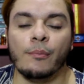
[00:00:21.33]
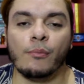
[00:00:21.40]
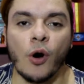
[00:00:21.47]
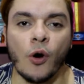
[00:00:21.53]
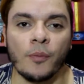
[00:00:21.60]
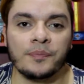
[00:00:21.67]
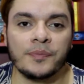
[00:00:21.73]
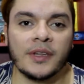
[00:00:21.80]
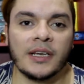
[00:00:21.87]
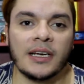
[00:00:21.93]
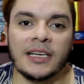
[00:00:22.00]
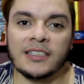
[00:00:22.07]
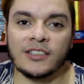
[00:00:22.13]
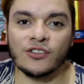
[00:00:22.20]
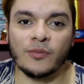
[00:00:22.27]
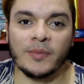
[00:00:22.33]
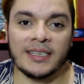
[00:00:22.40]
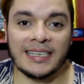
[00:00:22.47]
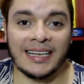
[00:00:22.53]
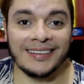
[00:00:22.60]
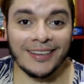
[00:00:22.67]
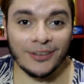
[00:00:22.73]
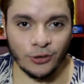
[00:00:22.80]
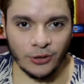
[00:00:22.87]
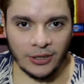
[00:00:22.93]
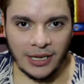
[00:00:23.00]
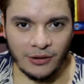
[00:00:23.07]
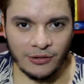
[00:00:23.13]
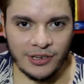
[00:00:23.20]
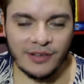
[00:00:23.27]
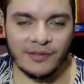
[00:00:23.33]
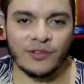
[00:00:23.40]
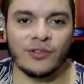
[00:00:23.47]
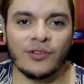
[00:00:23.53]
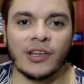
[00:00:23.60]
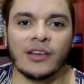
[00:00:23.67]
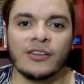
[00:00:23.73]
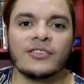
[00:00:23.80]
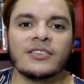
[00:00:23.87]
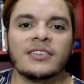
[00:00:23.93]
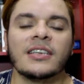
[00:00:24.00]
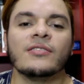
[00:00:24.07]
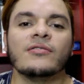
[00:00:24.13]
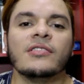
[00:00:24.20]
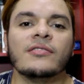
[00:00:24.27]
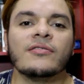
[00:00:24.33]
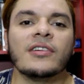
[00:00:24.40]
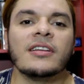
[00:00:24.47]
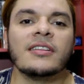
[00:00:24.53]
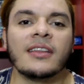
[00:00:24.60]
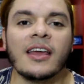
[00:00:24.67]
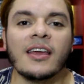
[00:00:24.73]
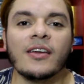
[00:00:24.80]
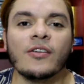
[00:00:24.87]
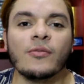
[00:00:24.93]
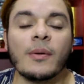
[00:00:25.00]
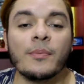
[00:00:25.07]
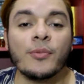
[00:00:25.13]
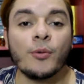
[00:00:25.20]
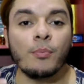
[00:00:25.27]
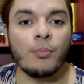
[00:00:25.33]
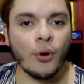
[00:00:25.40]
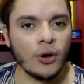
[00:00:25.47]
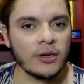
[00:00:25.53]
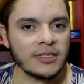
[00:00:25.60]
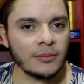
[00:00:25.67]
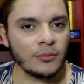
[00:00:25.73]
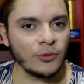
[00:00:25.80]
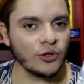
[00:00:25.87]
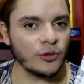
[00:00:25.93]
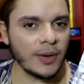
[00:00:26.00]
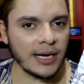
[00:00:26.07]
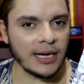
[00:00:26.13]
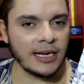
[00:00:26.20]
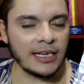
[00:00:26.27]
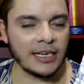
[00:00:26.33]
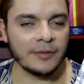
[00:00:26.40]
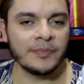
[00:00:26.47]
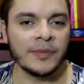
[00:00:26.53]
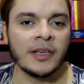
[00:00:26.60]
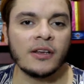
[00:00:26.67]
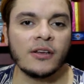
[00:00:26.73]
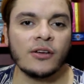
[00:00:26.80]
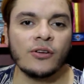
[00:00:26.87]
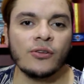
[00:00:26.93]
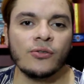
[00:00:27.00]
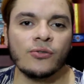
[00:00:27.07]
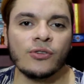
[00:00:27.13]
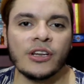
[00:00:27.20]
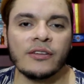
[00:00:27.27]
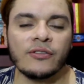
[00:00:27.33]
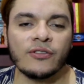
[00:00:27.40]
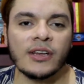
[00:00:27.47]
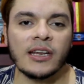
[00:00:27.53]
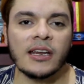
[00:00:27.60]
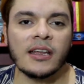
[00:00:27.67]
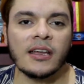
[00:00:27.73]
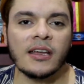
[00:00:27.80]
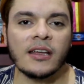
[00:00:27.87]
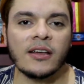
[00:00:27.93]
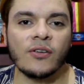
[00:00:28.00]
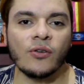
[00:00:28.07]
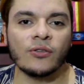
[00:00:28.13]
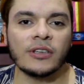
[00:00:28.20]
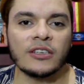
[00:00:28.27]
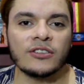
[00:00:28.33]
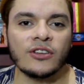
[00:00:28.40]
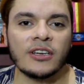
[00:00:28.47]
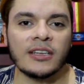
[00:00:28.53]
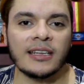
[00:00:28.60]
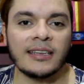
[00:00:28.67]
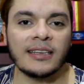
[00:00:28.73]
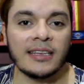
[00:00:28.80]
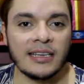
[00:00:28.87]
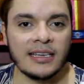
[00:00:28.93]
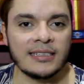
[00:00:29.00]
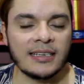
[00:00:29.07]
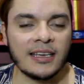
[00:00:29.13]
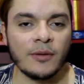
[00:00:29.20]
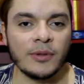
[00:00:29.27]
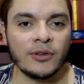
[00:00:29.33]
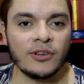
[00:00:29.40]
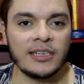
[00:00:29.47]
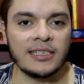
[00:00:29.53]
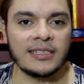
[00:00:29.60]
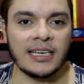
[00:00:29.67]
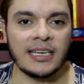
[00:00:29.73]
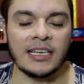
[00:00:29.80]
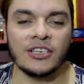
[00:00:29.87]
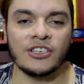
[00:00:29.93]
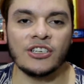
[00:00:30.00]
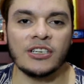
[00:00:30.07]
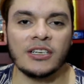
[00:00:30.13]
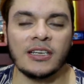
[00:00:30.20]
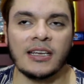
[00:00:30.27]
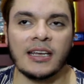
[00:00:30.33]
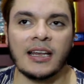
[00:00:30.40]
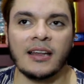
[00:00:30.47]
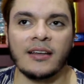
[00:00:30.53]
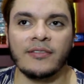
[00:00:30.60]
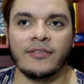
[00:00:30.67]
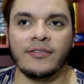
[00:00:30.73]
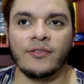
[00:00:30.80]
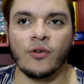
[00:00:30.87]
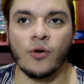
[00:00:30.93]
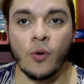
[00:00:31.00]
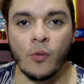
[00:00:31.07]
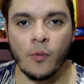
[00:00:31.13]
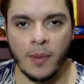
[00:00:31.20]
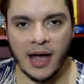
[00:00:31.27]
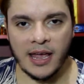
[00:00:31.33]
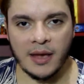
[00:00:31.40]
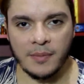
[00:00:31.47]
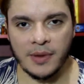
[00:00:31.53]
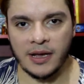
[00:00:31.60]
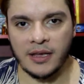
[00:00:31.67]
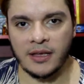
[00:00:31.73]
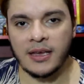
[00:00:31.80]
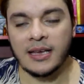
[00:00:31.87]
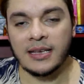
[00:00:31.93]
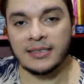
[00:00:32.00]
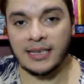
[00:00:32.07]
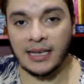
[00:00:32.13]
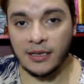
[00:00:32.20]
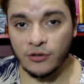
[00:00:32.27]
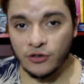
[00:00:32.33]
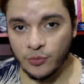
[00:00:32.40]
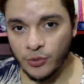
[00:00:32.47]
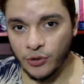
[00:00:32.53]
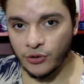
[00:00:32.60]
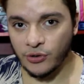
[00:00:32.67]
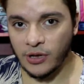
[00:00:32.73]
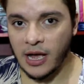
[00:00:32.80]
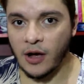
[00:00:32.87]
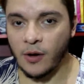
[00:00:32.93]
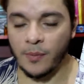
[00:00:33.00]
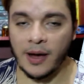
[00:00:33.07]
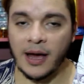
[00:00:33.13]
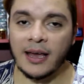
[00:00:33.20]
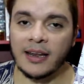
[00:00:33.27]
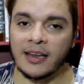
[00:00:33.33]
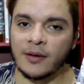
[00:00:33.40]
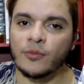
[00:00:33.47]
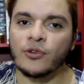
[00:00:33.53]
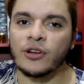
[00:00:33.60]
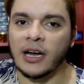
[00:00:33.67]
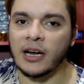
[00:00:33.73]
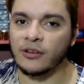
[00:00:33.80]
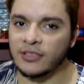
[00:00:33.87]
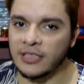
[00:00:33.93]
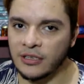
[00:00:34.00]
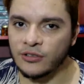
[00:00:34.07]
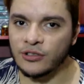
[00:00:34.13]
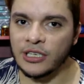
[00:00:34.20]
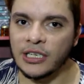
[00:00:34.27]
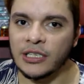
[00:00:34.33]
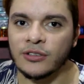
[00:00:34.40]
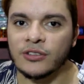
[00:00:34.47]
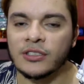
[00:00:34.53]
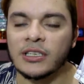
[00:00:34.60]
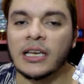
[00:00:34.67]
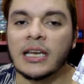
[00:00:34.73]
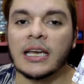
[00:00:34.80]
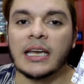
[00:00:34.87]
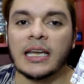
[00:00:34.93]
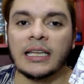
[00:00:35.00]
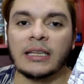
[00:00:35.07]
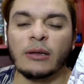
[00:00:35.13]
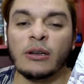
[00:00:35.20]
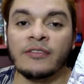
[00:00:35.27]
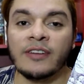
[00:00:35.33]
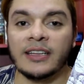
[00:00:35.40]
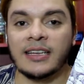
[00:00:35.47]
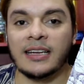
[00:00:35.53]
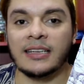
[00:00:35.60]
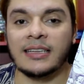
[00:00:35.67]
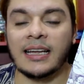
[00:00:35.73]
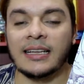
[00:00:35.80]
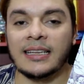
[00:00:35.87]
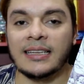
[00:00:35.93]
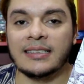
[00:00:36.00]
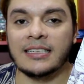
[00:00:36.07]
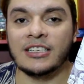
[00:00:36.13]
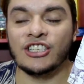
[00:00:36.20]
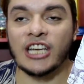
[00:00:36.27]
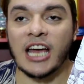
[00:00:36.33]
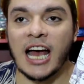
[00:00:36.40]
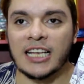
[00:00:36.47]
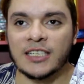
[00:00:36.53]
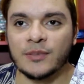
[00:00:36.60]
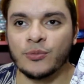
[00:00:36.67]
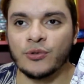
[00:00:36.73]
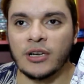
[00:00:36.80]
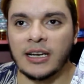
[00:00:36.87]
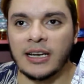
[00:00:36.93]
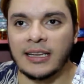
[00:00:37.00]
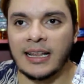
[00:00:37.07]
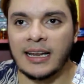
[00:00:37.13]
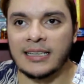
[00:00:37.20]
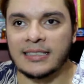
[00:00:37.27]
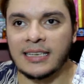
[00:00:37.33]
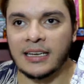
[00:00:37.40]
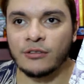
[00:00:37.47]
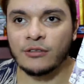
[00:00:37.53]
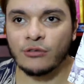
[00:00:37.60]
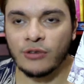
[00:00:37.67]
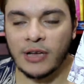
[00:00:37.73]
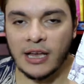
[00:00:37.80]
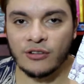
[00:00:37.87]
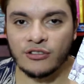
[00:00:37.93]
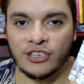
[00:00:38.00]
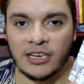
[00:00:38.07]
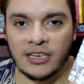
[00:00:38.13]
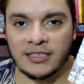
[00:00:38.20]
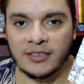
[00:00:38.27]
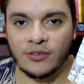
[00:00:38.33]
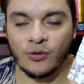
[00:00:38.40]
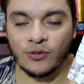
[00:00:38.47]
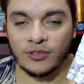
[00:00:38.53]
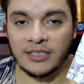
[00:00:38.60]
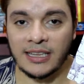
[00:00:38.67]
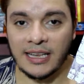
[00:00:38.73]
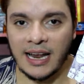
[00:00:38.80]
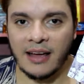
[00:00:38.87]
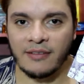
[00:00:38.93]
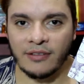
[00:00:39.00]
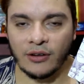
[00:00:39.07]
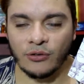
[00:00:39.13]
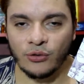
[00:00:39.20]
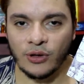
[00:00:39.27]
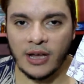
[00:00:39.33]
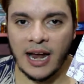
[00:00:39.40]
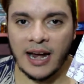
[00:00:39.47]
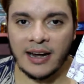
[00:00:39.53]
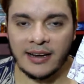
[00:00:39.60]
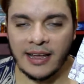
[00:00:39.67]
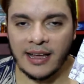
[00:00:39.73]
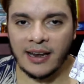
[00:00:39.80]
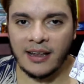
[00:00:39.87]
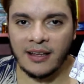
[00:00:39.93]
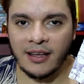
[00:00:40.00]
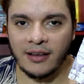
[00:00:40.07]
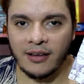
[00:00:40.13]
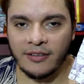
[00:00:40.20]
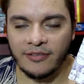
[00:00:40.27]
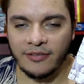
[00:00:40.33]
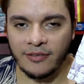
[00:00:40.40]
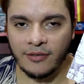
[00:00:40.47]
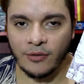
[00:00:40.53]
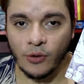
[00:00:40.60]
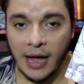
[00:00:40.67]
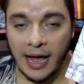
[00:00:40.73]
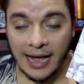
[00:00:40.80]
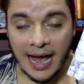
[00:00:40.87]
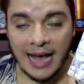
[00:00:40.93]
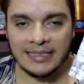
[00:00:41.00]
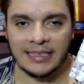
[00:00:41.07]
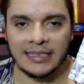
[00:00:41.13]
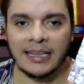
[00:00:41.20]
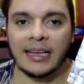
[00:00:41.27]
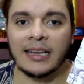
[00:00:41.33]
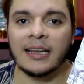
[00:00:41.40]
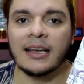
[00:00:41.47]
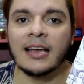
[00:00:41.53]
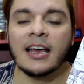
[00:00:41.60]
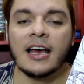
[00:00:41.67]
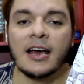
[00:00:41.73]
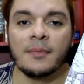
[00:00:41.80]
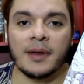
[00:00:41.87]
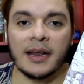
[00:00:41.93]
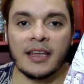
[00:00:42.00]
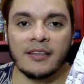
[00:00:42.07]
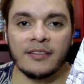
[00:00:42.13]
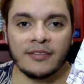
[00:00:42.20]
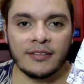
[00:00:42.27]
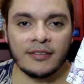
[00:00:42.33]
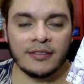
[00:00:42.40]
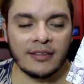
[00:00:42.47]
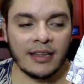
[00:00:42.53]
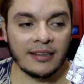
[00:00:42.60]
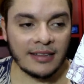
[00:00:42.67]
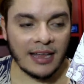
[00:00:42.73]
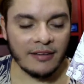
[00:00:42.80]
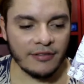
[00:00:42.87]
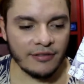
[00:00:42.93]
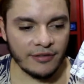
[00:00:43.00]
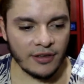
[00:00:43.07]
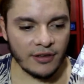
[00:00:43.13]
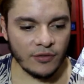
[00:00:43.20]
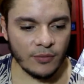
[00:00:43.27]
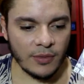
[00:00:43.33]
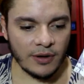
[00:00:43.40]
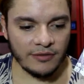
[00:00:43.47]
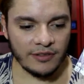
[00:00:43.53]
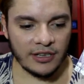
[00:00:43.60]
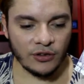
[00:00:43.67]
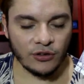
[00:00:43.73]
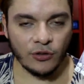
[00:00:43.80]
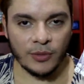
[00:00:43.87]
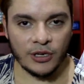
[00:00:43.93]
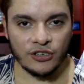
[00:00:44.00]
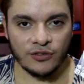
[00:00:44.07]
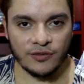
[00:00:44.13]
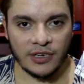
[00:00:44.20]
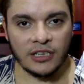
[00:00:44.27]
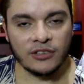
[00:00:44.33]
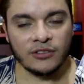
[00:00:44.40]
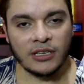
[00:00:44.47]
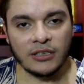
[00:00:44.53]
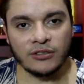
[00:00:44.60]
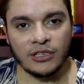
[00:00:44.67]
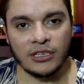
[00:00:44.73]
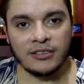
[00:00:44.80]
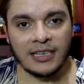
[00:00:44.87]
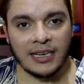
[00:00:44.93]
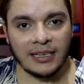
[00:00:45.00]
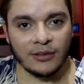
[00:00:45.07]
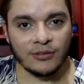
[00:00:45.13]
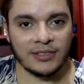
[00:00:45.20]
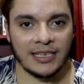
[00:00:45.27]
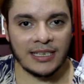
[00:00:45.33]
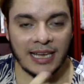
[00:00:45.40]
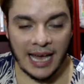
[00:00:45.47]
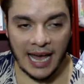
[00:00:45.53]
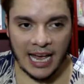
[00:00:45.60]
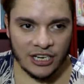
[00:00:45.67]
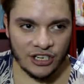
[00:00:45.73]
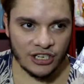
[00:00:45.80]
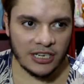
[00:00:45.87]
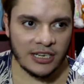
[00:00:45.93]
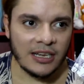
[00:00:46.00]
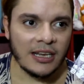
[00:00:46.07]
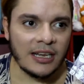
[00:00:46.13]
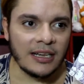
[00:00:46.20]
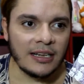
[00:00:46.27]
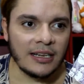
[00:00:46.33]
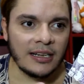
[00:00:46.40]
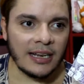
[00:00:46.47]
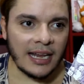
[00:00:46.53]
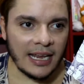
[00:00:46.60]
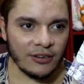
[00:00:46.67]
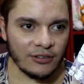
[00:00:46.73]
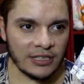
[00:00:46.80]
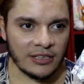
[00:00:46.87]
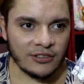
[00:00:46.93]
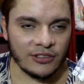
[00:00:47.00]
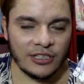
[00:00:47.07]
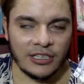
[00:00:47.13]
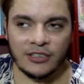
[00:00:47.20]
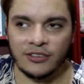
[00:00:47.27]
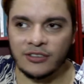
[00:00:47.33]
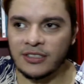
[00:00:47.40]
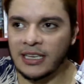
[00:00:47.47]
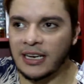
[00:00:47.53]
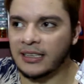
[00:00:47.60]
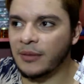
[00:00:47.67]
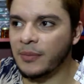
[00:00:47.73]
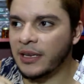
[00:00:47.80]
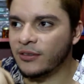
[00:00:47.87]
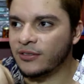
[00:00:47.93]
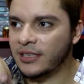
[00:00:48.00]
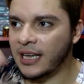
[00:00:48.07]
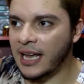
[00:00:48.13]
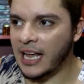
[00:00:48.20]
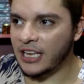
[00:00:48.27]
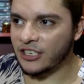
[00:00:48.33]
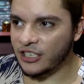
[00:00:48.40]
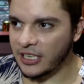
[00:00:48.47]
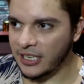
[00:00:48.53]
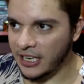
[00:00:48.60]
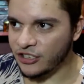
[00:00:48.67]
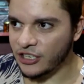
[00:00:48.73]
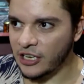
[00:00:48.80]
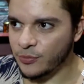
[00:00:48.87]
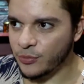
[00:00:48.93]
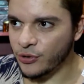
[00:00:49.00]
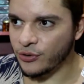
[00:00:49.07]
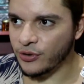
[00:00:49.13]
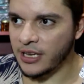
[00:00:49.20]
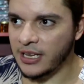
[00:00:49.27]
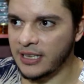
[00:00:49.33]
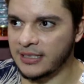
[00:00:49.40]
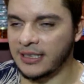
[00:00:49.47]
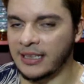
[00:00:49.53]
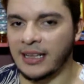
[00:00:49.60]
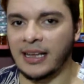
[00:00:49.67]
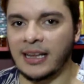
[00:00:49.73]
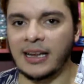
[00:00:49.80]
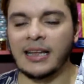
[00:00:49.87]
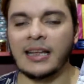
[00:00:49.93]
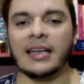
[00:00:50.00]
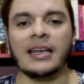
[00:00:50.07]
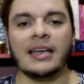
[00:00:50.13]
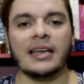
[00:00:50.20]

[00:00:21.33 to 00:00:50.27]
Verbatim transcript: Bom, antes de começar a detonar o livro, eu quero dizer que o livro ele tem uma proposta muito bacana. O livro ele conta a história da Teresa, que é uma adolescente, e ela com o pai e a mãe saíram de Portugal para ir morar nos Estados Unidos. Então ele vai tratar dessa diáspora, né, dela sair de um lugar onde ela considerava o lugar dela, a, a casa dela, para ir tentar viver uma vida totalmente diferente nos Estados Unidos e ela não se encaixa nem nos Estados Unidos, ela também não se encaixa na identidade portuguesa dela.